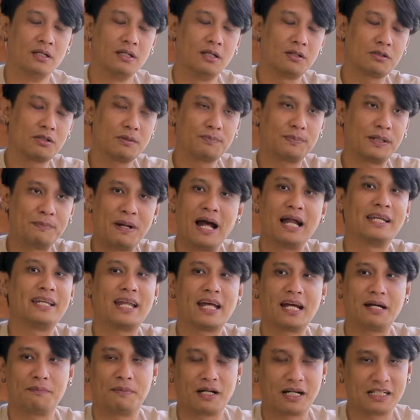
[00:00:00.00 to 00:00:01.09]
แล้วก็ประมาณ
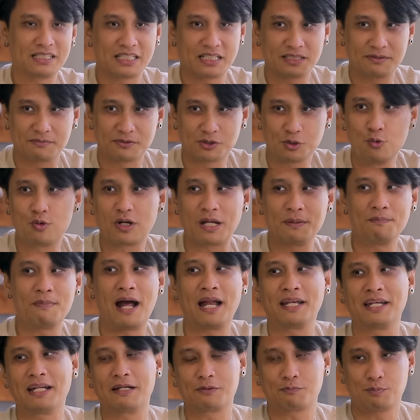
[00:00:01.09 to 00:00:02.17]
เนี้ยมันก็จะสู้กัน
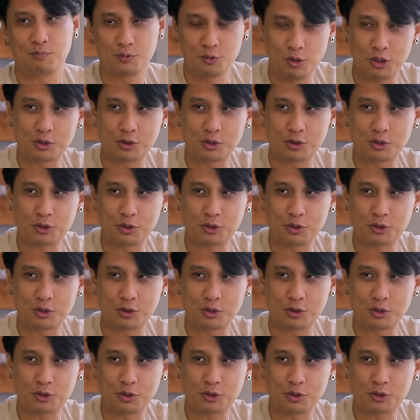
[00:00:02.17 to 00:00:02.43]
มันน่ะ